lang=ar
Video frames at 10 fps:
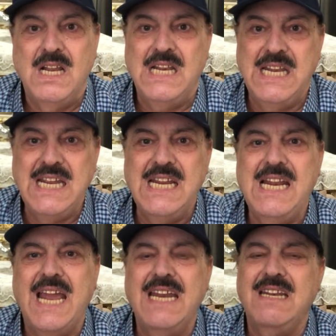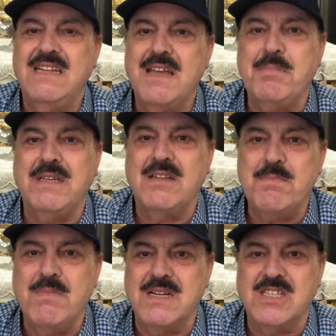ليه لان ده
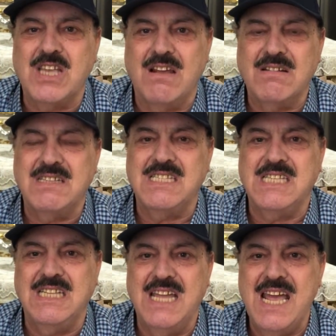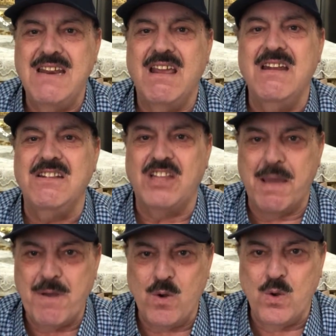بيدمر السيارات السيدان
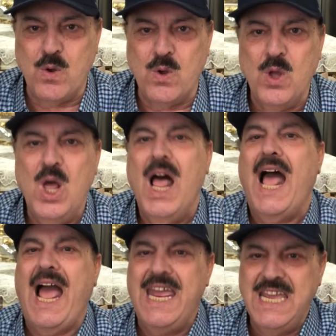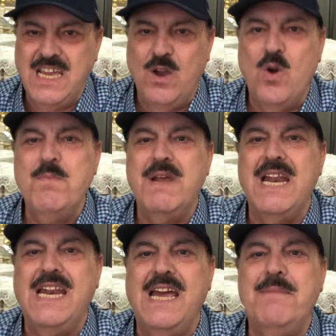انتبهوا هيجي يقول مين
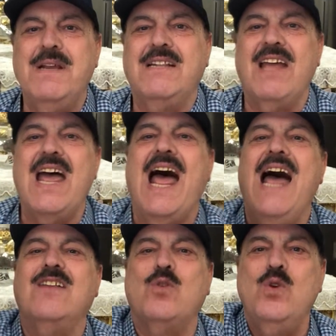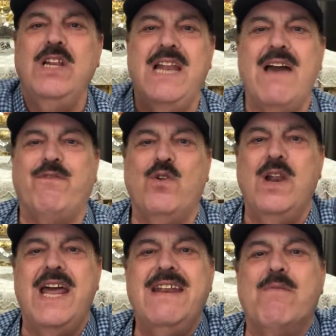اللي عمل ده هتقولي لا
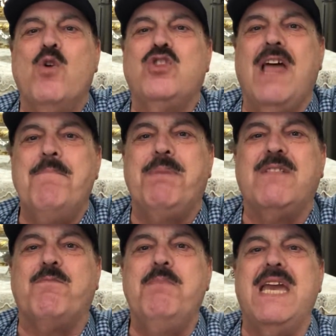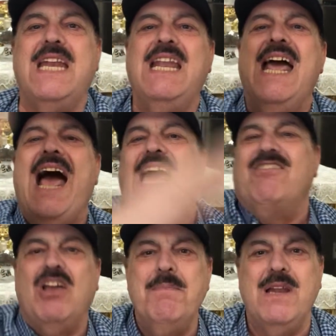فلان قدام بيت مين
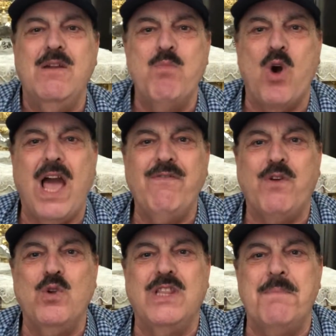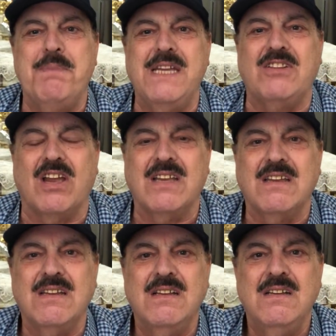هيتعمل المخالفه قدام بيتك
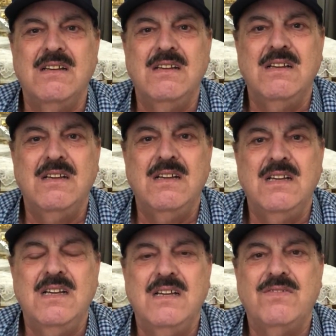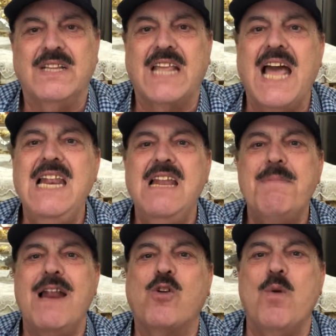فتخلي
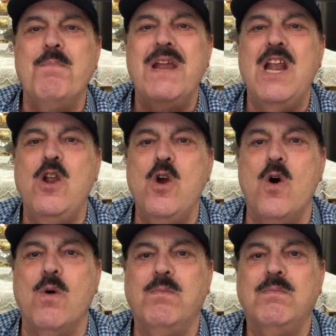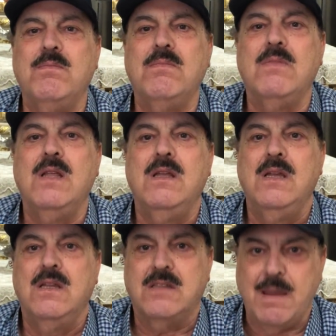بالكم من اليوم
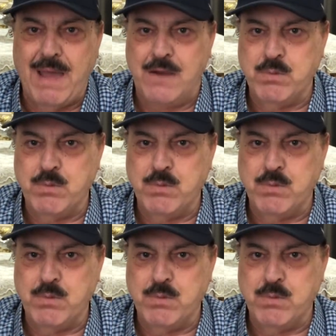طبعا